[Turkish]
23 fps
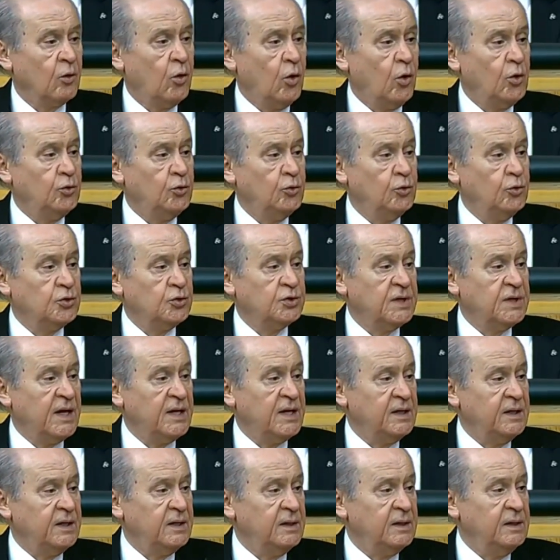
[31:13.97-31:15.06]
koyduğu
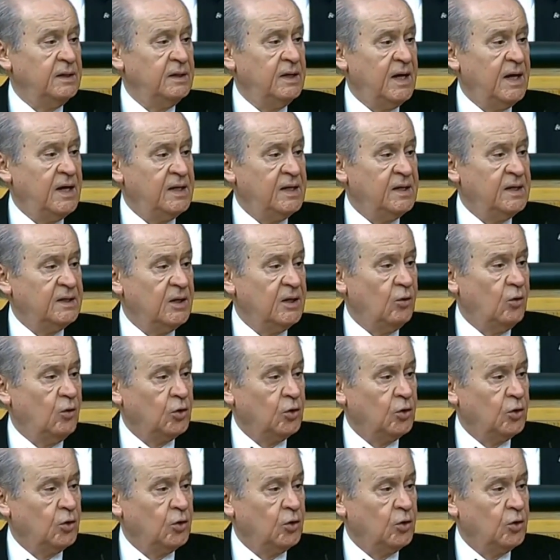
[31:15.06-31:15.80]
şer ileri